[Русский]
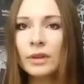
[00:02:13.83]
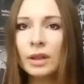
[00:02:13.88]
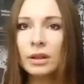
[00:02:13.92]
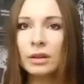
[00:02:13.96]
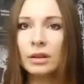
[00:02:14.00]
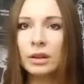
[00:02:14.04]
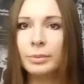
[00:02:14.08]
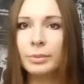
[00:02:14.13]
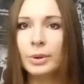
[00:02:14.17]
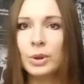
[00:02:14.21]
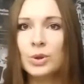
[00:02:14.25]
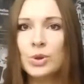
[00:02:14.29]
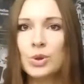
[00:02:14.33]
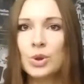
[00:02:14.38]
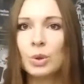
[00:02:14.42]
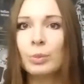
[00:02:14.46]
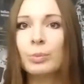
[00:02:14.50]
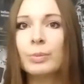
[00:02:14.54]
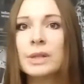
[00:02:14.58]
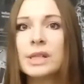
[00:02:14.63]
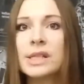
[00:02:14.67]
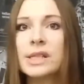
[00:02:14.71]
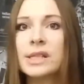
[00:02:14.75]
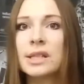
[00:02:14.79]
Ребеночку
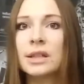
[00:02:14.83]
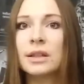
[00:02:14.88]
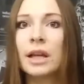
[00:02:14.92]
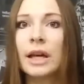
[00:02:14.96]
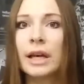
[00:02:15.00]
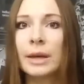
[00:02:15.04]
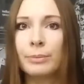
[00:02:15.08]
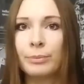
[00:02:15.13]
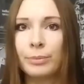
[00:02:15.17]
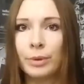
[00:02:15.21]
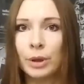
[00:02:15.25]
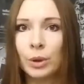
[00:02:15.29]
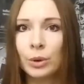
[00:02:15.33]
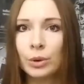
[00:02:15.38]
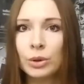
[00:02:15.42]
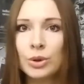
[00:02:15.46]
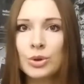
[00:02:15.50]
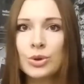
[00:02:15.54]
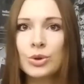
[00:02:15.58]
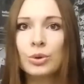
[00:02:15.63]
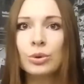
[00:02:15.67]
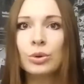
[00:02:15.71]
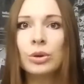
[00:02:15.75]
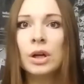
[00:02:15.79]
подстилаем
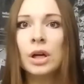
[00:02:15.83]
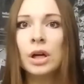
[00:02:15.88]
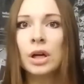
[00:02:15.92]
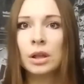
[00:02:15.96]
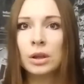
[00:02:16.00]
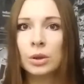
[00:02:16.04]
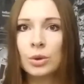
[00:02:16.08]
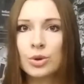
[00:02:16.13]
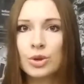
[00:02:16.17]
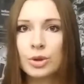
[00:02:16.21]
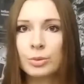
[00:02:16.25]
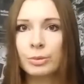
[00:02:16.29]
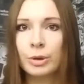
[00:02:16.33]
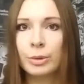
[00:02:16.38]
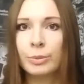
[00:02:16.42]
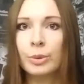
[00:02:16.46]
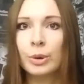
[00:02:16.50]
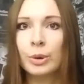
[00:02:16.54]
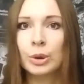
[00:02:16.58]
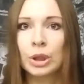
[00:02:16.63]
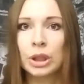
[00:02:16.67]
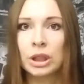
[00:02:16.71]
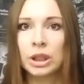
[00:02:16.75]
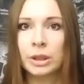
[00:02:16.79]
пеленочку, ложим
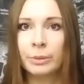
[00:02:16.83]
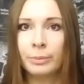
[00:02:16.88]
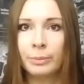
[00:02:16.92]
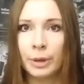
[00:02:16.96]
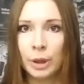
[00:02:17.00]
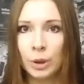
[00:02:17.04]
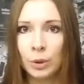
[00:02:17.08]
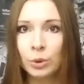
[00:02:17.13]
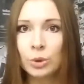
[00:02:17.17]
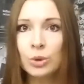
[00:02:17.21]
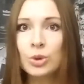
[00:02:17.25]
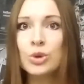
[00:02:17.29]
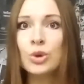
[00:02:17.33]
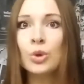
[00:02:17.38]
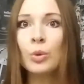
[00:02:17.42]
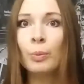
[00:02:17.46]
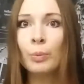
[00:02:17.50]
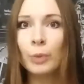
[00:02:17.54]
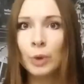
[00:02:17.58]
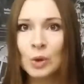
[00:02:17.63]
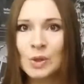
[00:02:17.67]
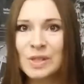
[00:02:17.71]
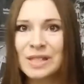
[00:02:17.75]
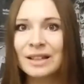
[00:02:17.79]
ребенка на пеленочку
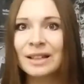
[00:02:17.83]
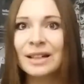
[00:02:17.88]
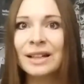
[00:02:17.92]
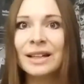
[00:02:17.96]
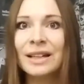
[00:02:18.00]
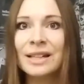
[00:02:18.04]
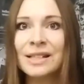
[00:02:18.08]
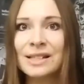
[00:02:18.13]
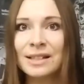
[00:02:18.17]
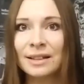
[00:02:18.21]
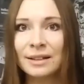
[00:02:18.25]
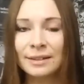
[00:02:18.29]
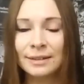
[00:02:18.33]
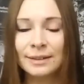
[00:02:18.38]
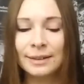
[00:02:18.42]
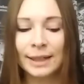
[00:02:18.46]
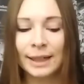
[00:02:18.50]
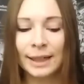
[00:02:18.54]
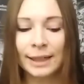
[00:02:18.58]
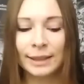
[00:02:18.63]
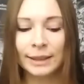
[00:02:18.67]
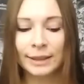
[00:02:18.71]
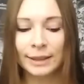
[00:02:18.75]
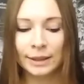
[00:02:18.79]
просто
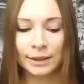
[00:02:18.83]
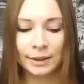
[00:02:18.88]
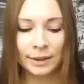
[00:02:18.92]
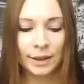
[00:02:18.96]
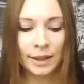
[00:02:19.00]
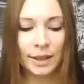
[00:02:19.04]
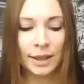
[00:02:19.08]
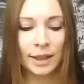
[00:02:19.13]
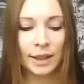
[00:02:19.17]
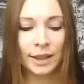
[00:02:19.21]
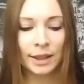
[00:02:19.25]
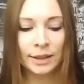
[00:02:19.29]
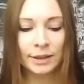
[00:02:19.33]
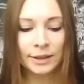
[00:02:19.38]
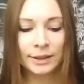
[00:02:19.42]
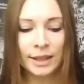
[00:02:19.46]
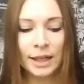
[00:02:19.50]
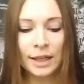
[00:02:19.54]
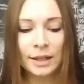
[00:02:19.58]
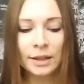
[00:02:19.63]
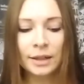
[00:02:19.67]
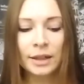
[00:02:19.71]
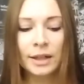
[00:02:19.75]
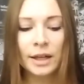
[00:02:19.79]
горизонтально,
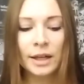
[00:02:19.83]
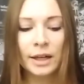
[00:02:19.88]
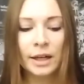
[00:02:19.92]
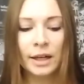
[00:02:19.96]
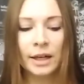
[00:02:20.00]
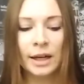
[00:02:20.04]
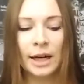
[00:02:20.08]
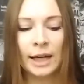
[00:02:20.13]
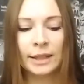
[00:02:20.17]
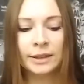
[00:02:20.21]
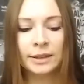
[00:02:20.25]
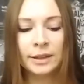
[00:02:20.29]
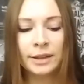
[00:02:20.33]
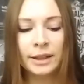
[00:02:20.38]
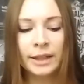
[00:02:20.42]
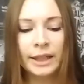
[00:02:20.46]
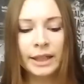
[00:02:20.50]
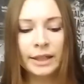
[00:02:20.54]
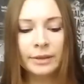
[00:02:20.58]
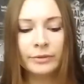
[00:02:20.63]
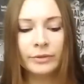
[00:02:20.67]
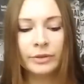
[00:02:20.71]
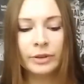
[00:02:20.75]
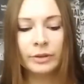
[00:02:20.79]
так
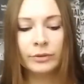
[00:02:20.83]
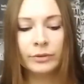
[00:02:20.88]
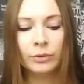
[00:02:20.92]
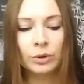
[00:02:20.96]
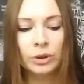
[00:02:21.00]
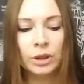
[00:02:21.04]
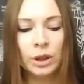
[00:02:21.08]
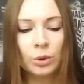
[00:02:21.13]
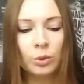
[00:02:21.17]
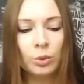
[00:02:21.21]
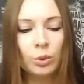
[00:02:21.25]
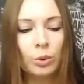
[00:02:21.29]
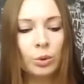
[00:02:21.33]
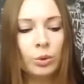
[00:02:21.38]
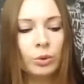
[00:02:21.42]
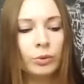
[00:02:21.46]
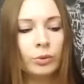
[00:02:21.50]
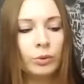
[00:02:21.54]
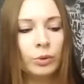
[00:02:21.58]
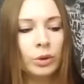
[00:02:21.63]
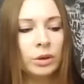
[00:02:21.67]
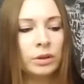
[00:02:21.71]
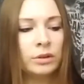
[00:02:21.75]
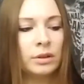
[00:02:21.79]
отклеиваем вот такую
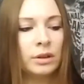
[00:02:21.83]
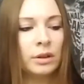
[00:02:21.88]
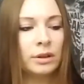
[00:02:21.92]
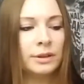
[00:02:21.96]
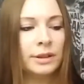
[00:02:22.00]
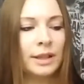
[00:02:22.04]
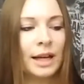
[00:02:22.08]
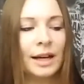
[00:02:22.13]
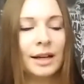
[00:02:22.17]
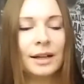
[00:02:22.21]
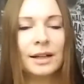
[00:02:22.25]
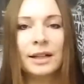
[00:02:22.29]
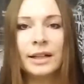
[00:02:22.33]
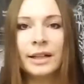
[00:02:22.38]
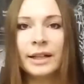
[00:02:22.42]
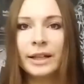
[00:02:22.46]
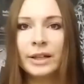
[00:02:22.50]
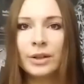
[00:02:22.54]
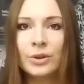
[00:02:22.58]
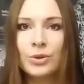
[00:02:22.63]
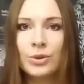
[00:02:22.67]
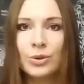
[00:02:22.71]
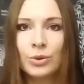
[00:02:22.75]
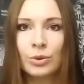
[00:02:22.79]
вот
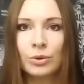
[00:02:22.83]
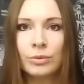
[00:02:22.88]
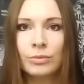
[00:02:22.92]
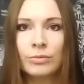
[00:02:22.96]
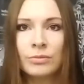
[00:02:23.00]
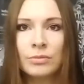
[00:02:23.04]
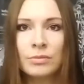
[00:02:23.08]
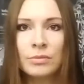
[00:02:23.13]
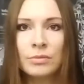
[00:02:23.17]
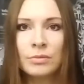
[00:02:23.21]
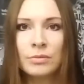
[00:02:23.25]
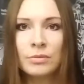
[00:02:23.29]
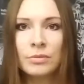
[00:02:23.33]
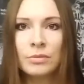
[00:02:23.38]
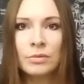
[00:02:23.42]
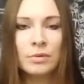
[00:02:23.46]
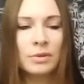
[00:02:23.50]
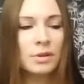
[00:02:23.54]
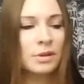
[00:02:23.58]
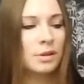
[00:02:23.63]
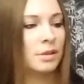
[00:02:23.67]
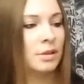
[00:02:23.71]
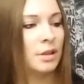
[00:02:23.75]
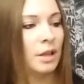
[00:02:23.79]
наклеечку
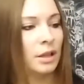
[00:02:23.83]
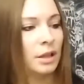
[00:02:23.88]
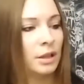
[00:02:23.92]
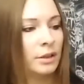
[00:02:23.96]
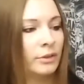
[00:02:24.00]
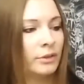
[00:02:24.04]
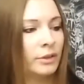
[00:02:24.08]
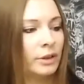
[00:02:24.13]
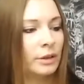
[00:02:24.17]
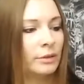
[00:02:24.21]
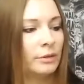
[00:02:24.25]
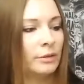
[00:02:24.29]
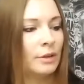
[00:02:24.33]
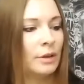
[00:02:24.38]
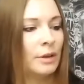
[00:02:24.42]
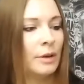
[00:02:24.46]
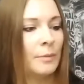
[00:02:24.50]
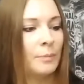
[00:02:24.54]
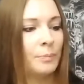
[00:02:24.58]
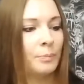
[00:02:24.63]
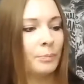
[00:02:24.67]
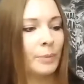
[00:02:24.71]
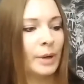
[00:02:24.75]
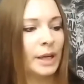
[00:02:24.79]
с данного
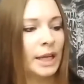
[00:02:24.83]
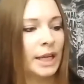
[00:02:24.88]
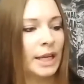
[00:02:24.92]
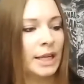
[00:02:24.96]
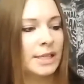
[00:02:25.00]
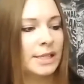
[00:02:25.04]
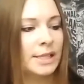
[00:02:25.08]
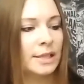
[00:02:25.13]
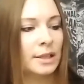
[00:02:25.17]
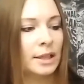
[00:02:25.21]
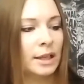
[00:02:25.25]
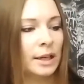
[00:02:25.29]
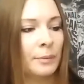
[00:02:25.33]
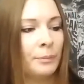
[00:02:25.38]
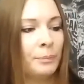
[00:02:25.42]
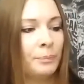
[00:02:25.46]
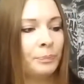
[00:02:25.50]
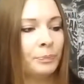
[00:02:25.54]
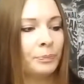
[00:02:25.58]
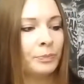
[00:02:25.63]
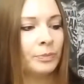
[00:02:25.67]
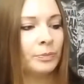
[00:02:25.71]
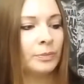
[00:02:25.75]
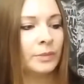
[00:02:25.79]
пакетика.
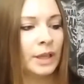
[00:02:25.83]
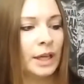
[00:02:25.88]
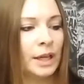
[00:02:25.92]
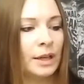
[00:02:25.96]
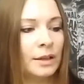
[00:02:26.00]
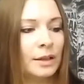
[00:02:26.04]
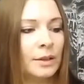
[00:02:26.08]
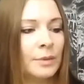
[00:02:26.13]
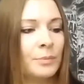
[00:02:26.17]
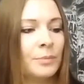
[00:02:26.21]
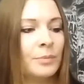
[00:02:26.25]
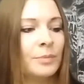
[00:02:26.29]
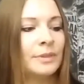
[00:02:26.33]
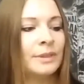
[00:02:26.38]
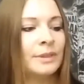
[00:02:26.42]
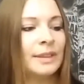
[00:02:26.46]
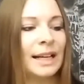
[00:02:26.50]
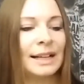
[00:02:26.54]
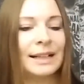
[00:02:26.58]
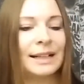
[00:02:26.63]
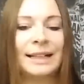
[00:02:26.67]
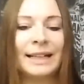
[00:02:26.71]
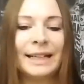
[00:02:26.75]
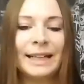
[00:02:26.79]
Так
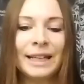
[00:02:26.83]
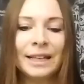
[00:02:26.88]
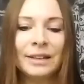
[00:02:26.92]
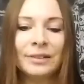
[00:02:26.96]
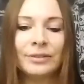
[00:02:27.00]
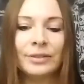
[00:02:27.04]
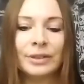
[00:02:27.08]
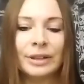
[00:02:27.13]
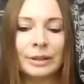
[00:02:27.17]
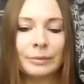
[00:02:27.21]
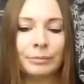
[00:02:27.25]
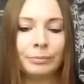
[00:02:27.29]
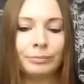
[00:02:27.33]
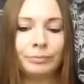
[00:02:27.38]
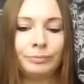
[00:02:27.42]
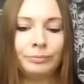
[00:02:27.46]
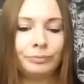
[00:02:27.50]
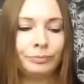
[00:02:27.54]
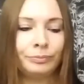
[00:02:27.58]
наклеиваем.